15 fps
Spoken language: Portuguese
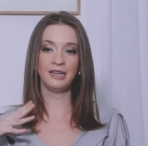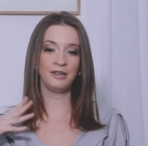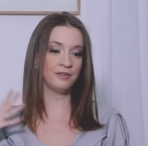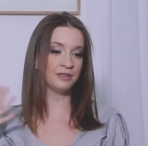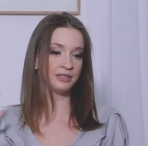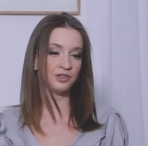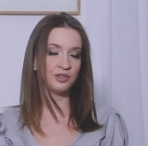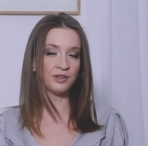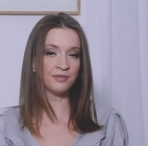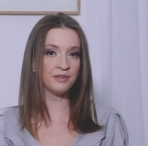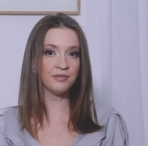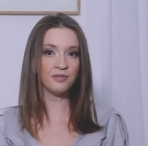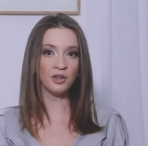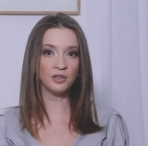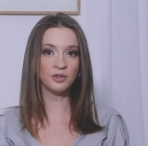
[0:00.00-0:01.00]
e você só
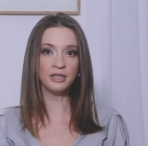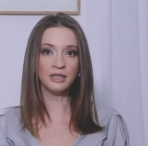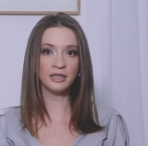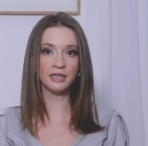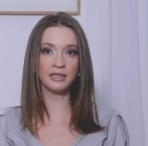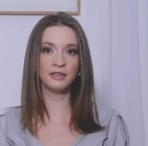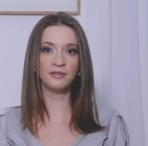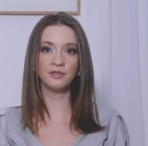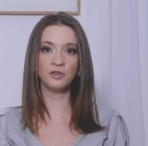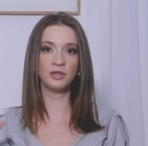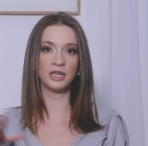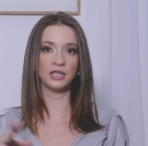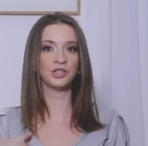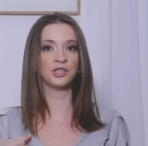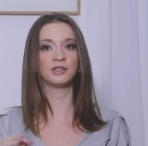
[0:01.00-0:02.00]
vê foto incrível
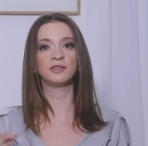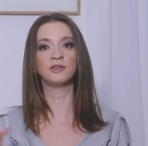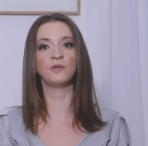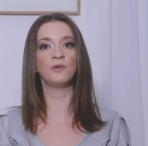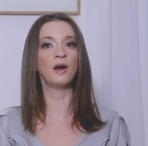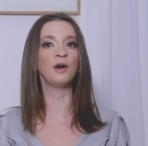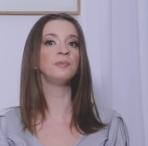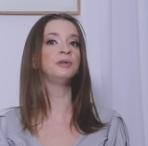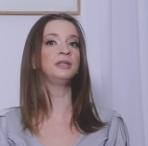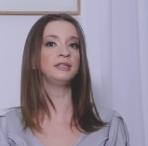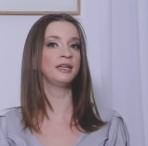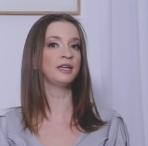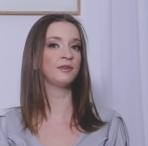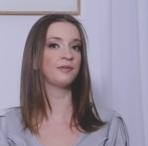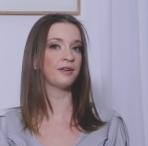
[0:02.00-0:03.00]
e acha que o seu álbum
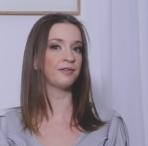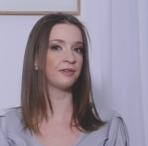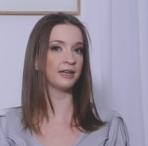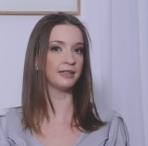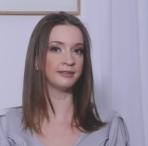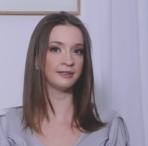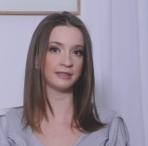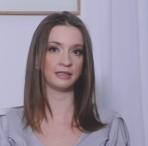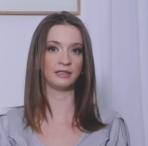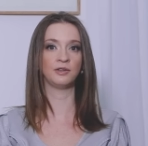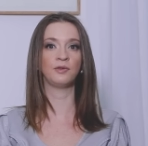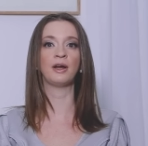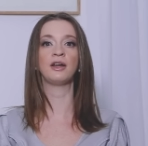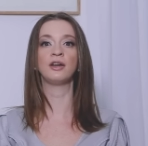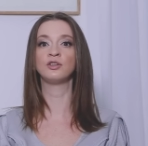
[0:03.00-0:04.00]
inteiro vai ficar assim,
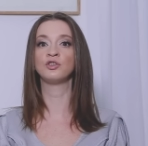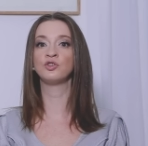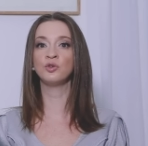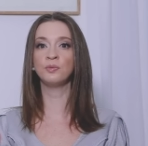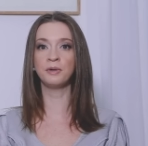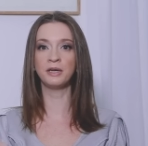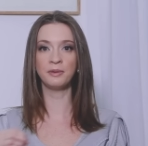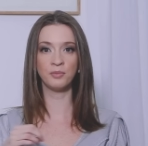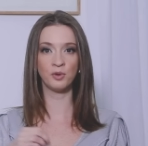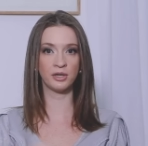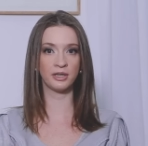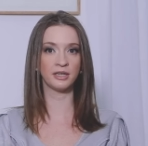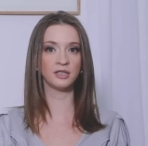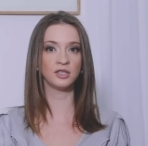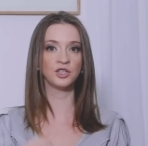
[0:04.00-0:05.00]
não é? É super
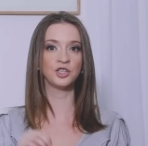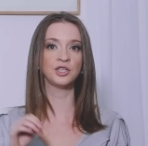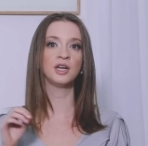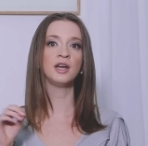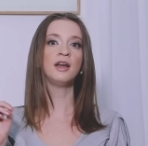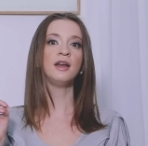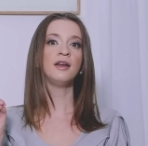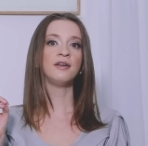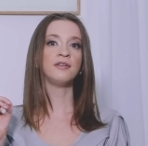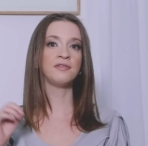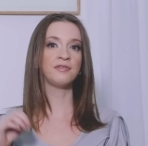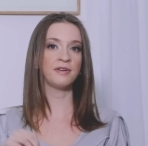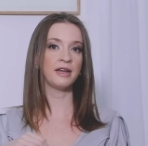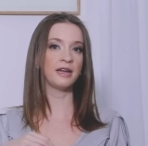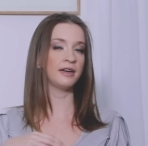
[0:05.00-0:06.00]
importante
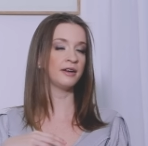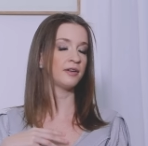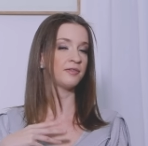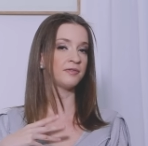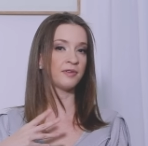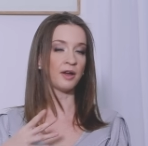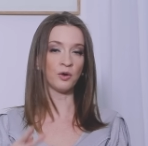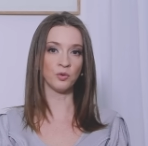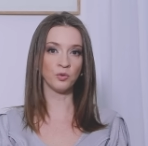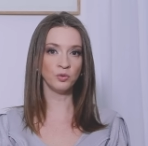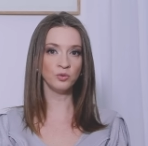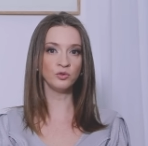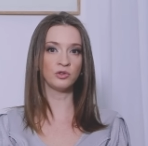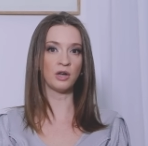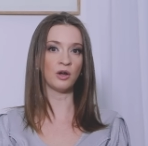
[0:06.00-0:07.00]
ver
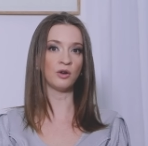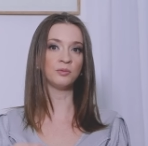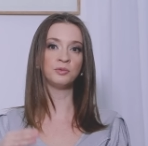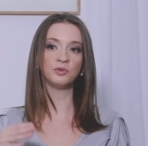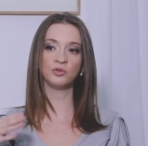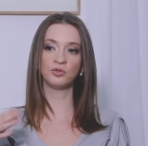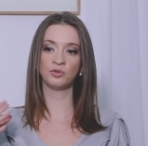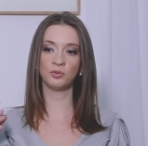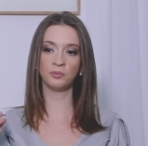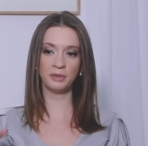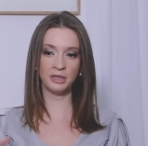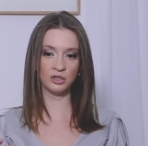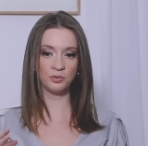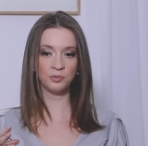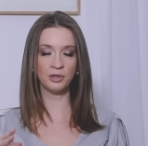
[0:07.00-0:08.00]
alguns álbuns do
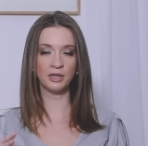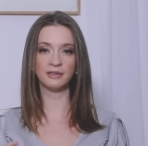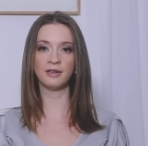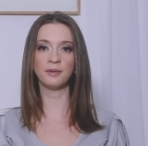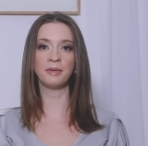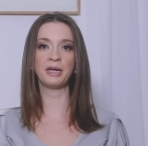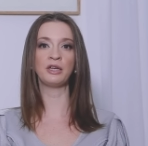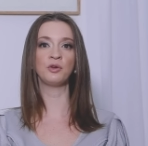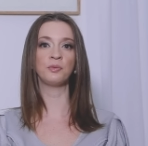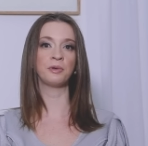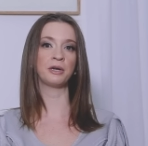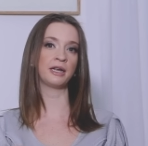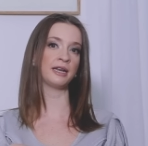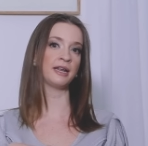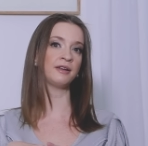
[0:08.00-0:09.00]
mesmo casamento,
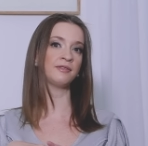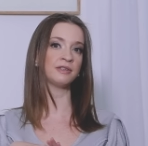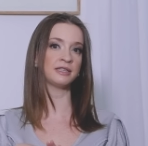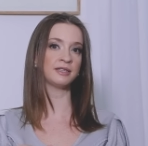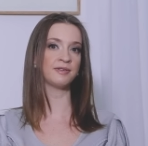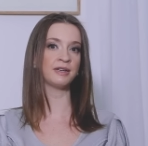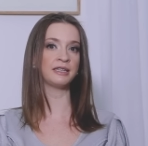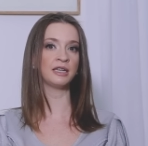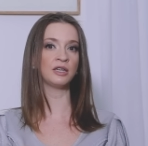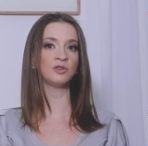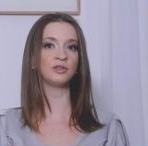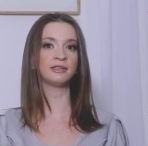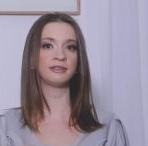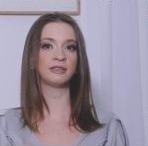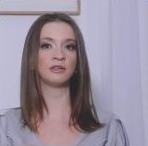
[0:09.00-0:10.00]
porque daí você vai ter a
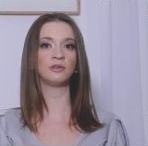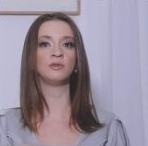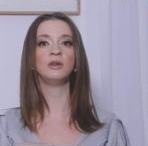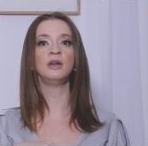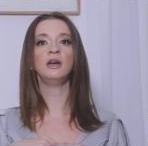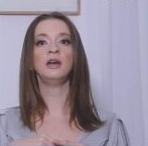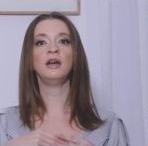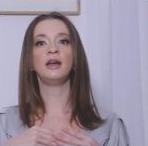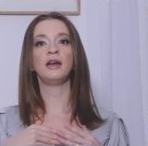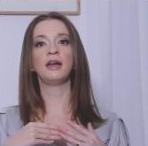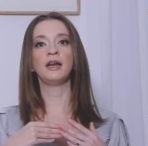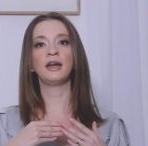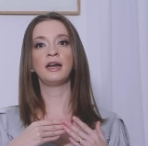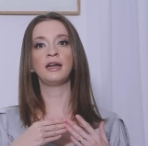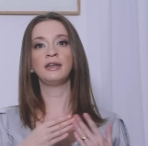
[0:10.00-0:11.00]
noção
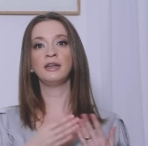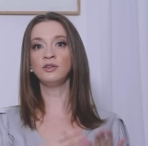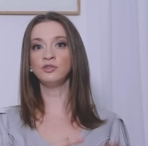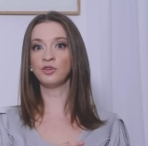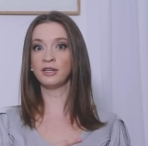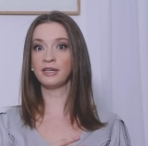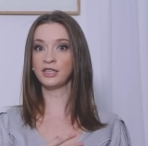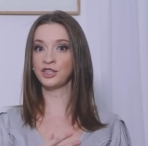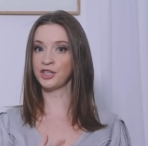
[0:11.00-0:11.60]
é, não só da